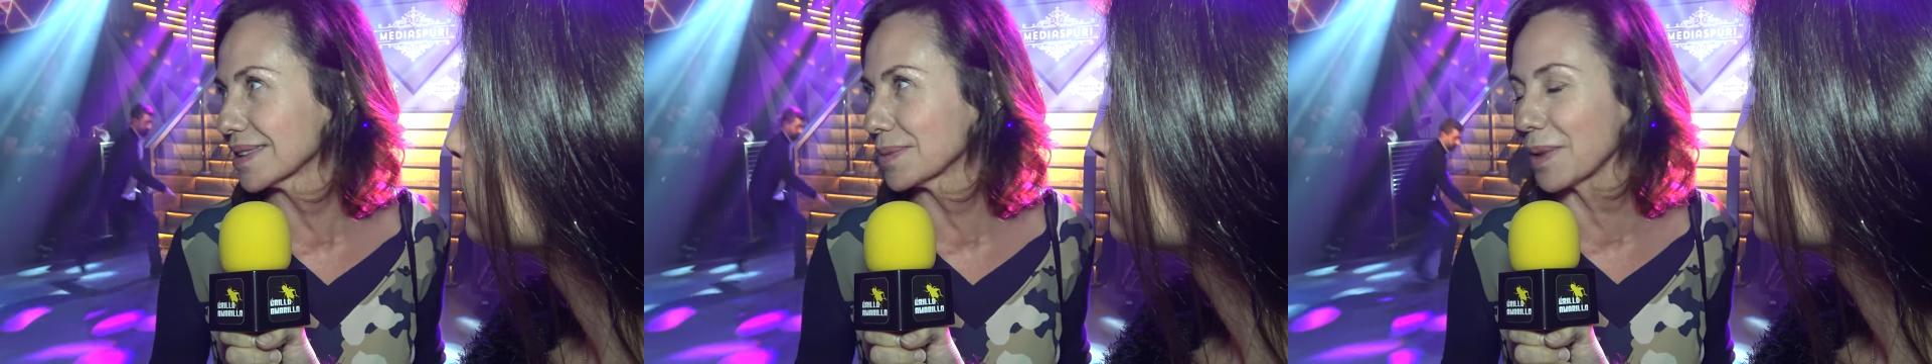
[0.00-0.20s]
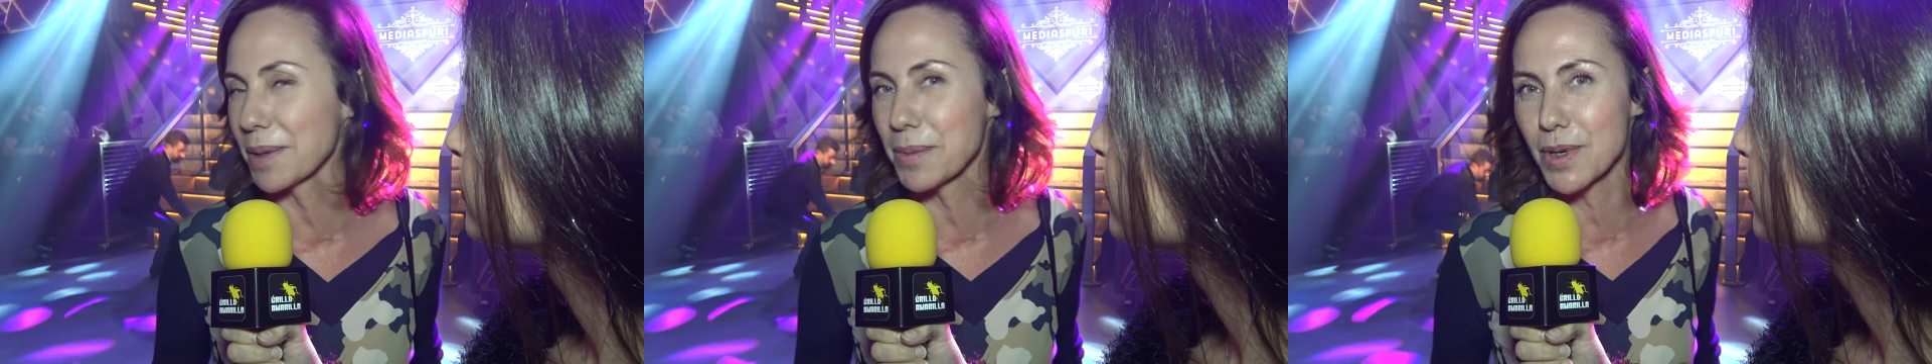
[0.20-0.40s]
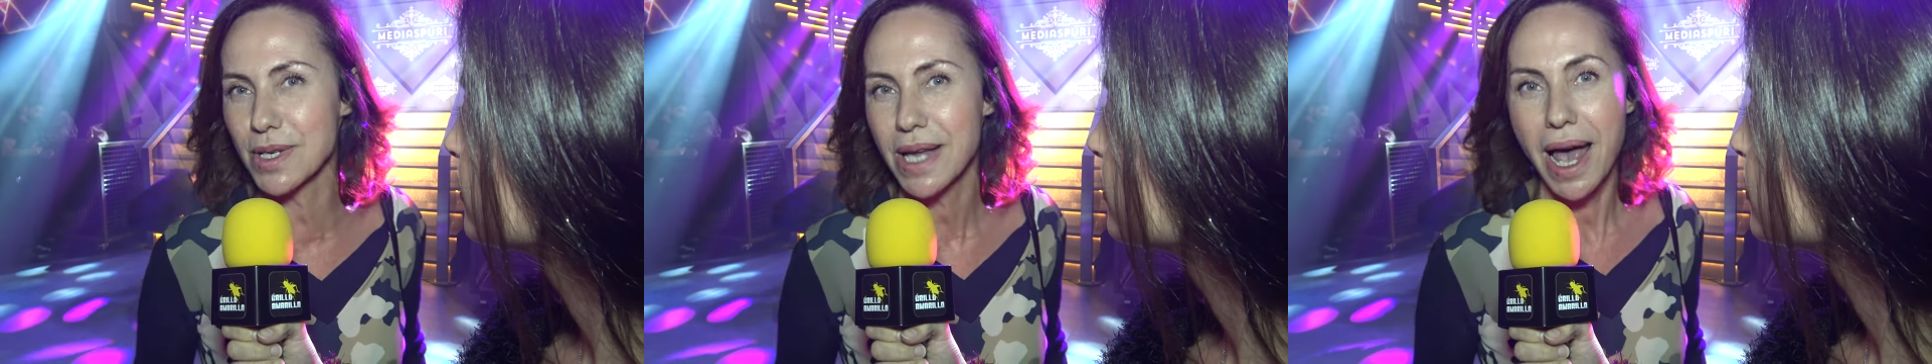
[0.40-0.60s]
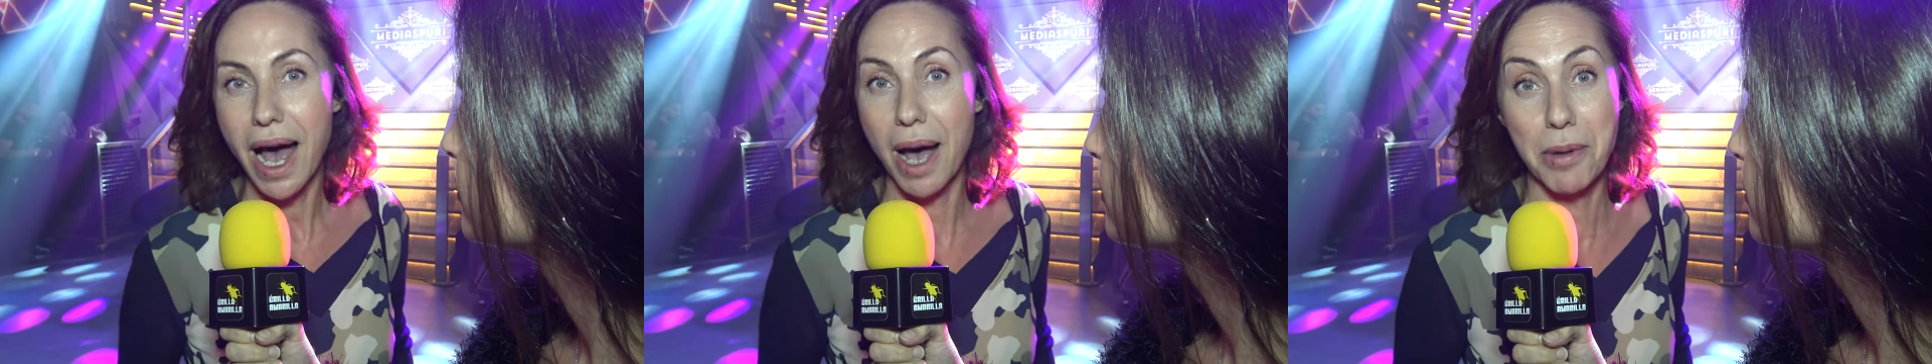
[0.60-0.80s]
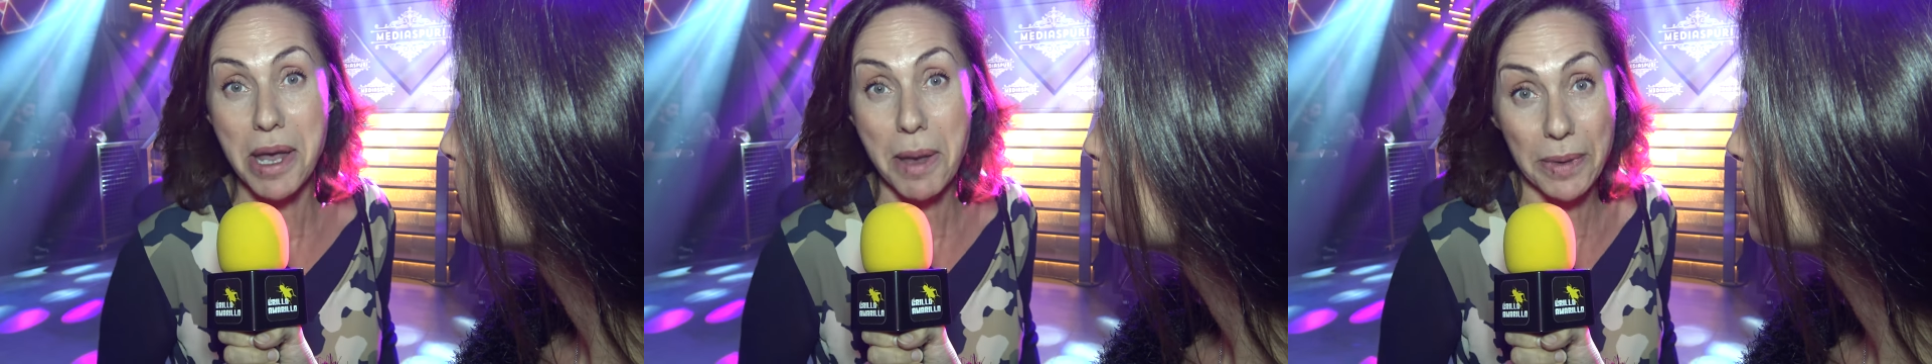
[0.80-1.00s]
Esperemos,
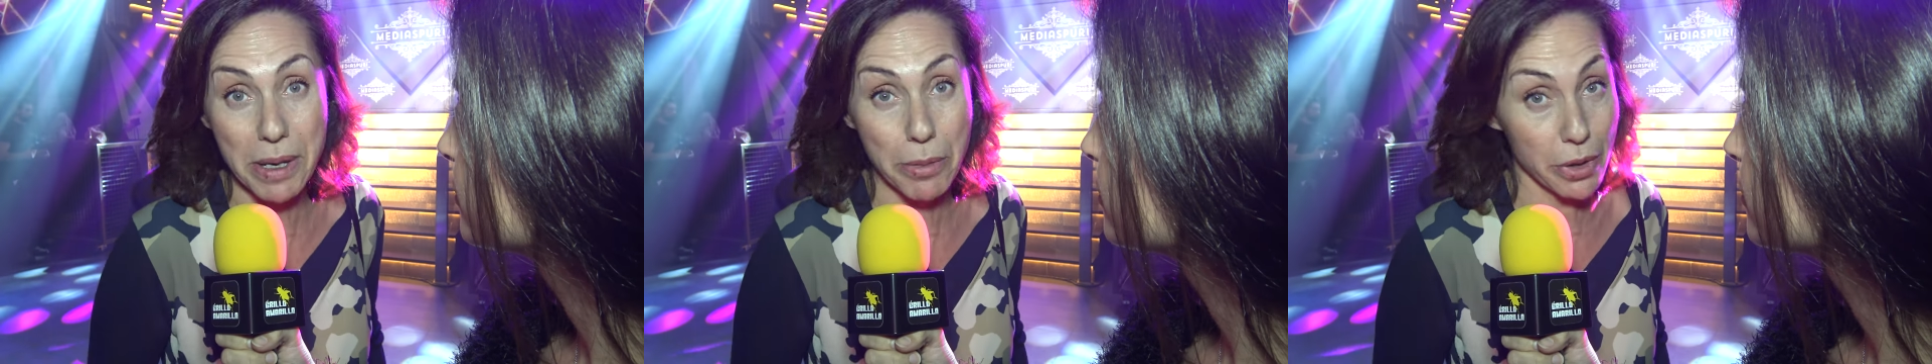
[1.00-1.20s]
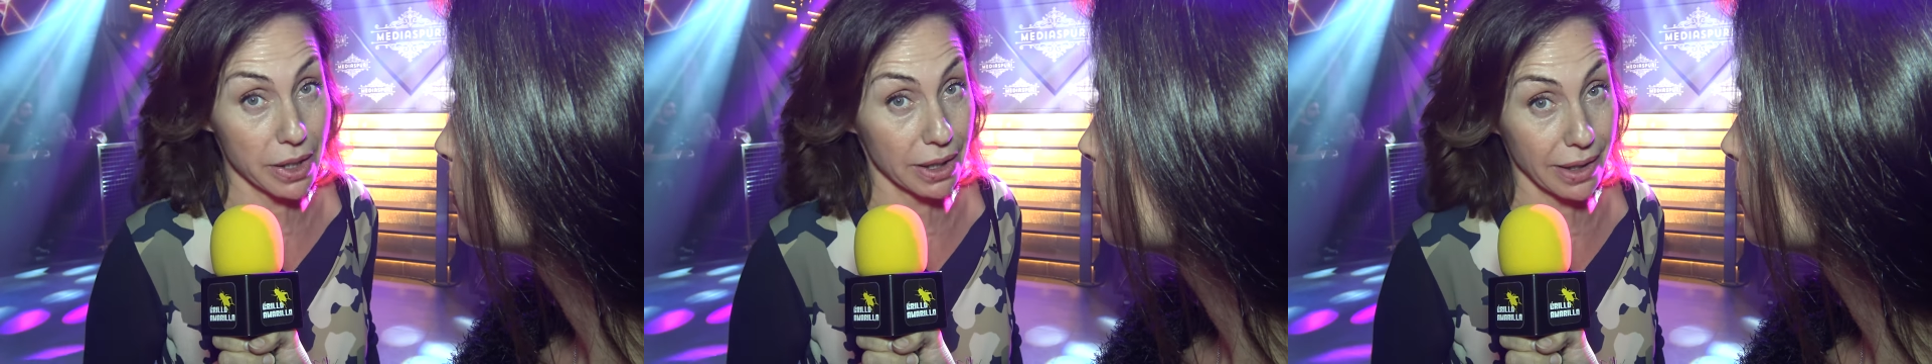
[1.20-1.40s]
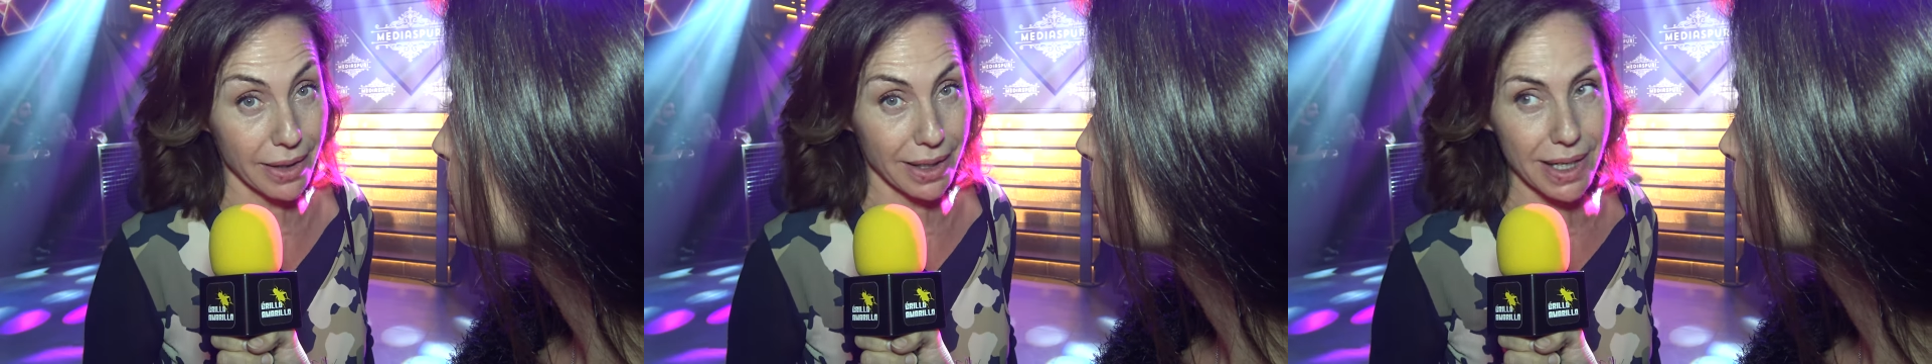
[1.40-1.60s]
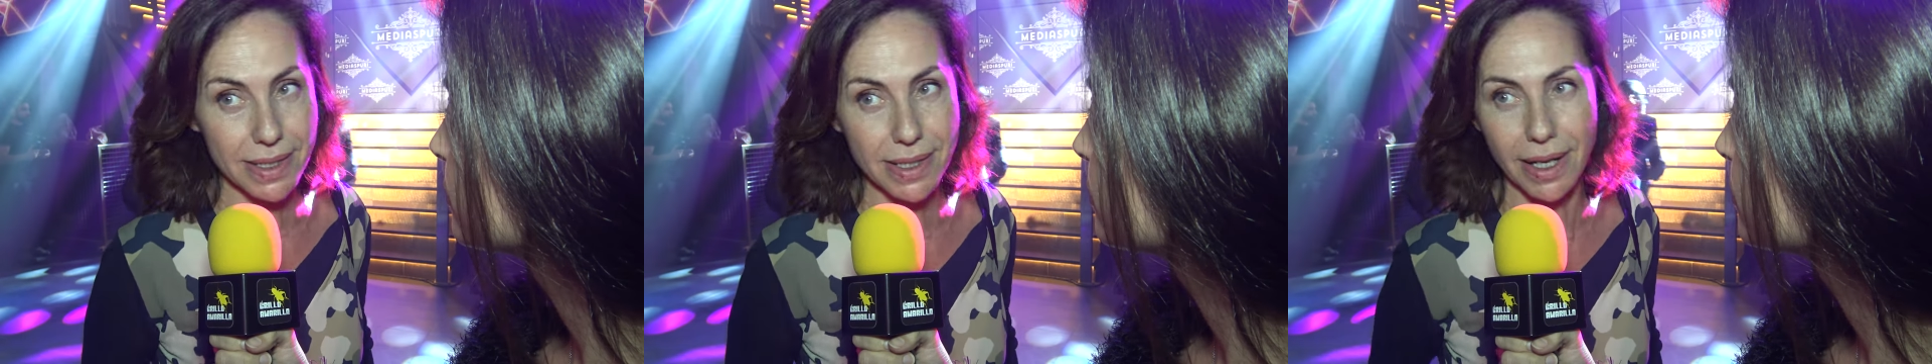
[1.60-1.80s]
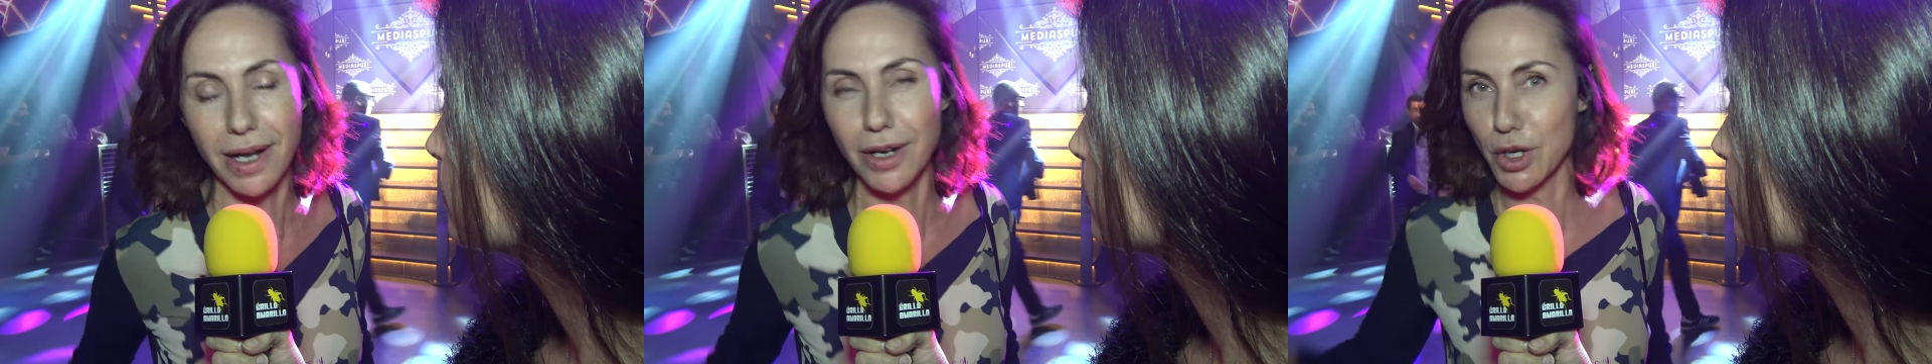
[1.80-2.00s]
a mí me pilla muy cerca de casa,